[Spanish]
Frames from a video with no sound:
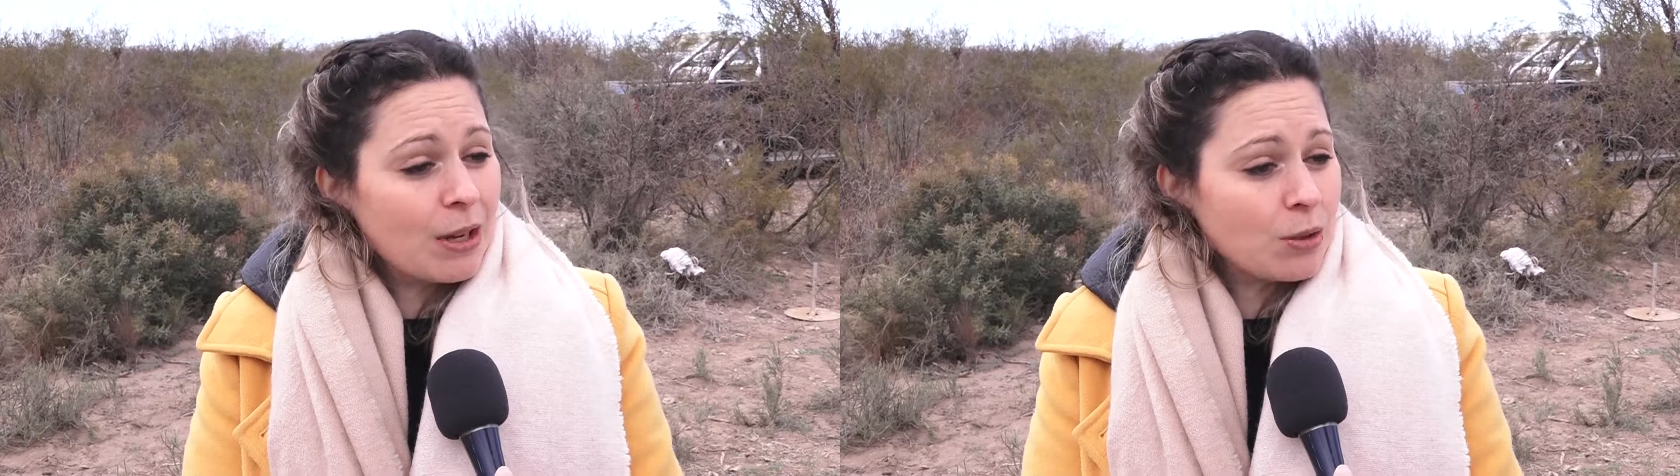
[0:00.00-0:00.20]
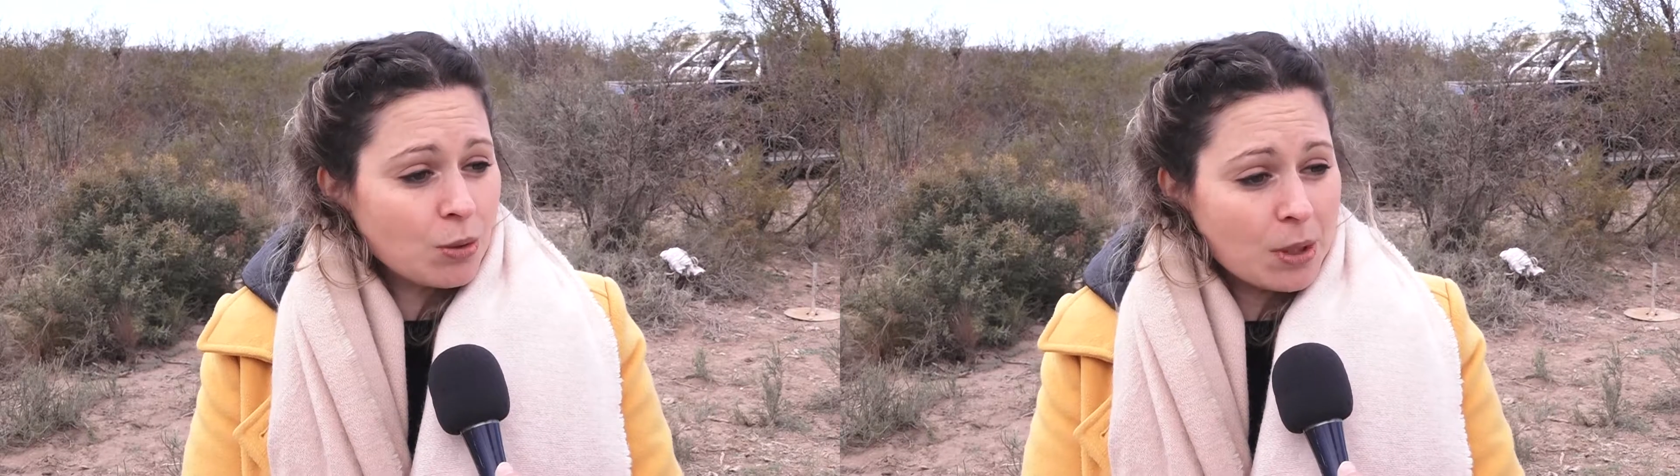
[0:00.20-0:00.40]
en
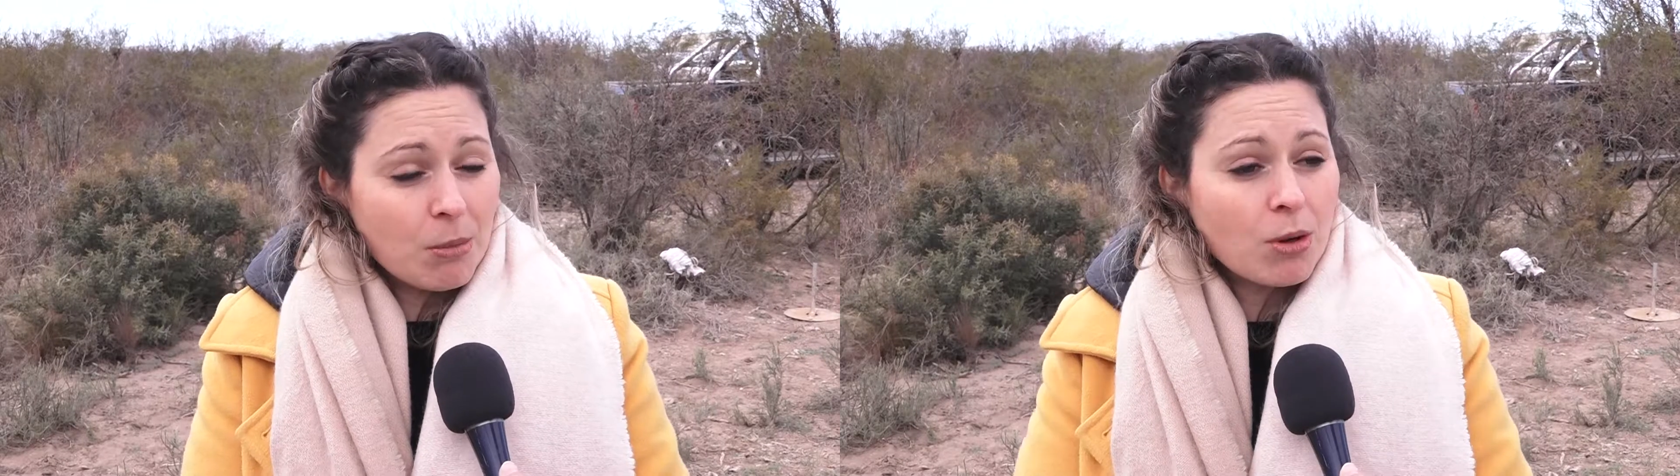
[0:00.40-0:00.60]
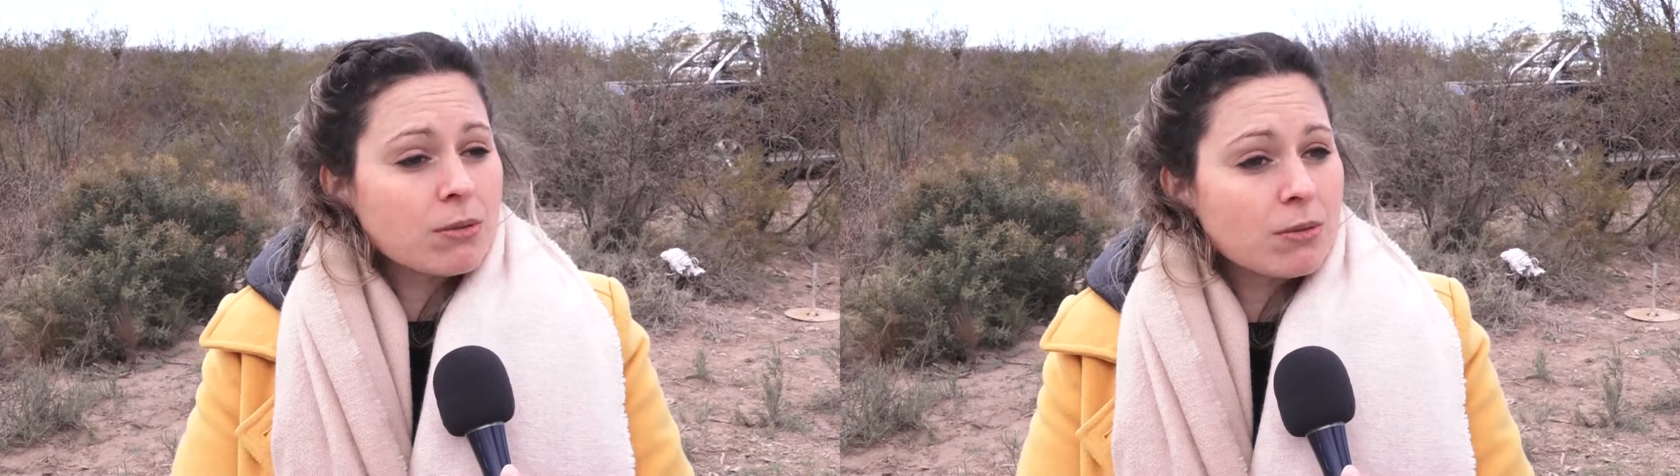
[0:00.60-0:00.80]
los
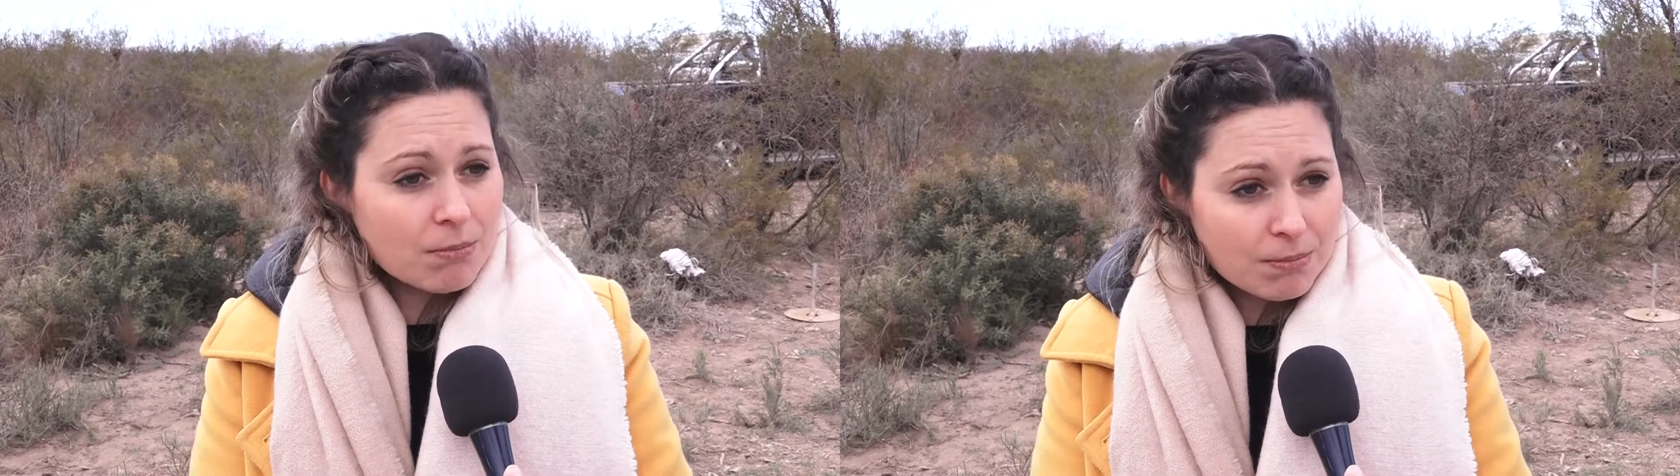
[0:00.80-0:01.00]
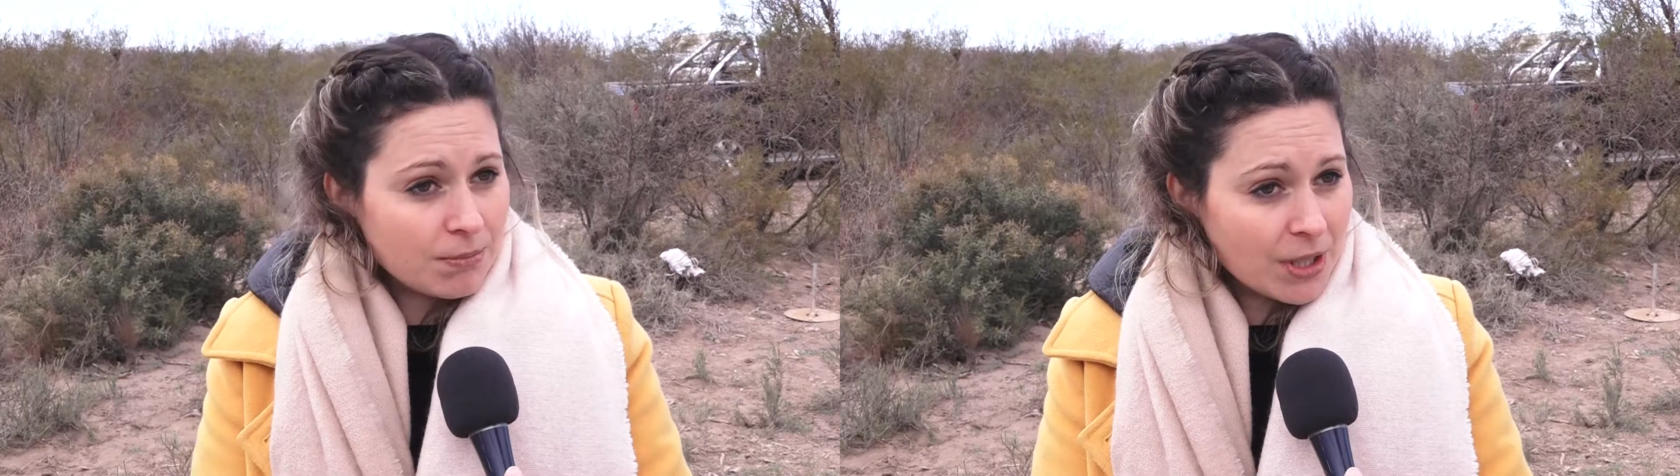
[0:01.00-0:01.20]
últimos
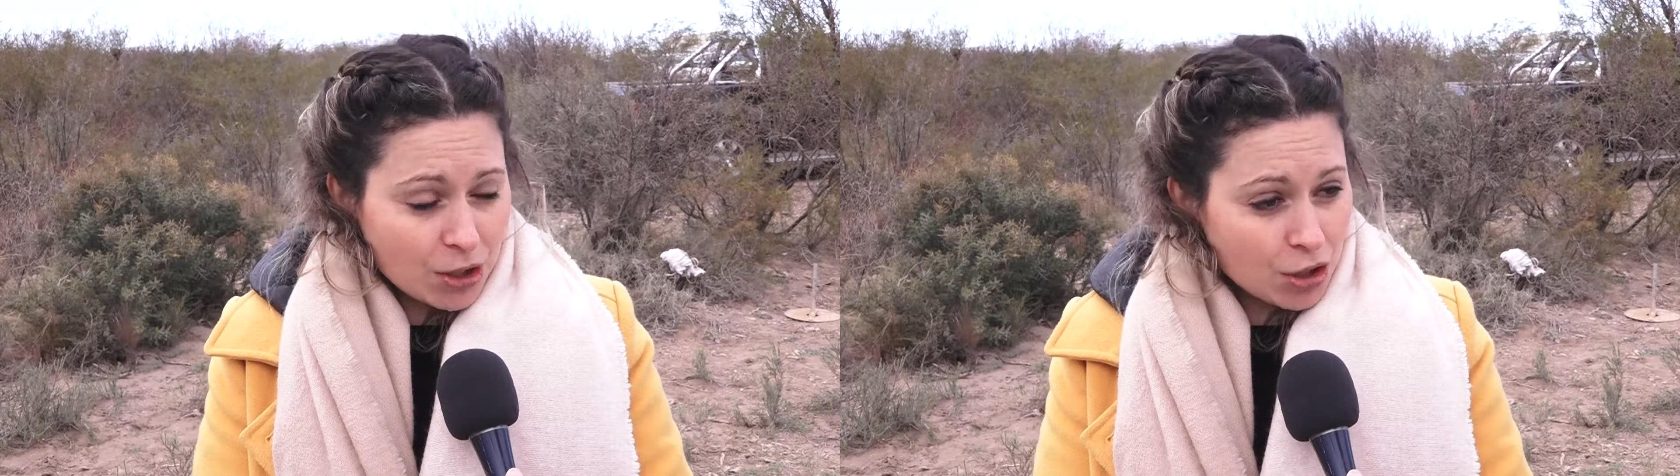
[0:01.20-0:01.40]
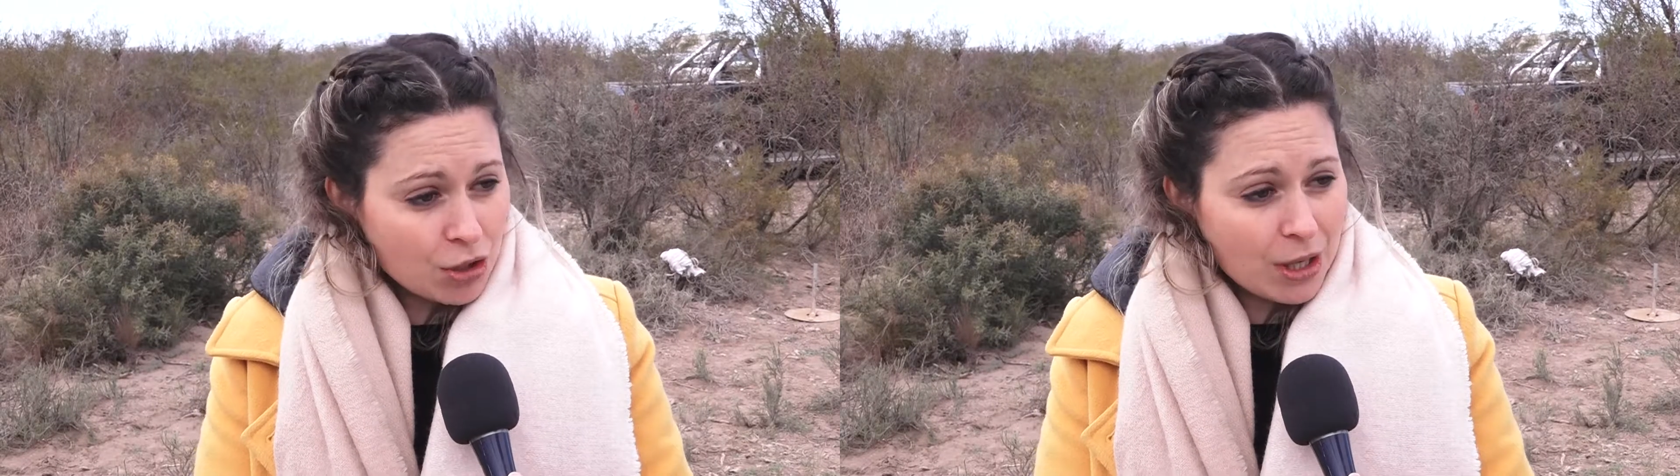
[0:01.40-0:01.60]
18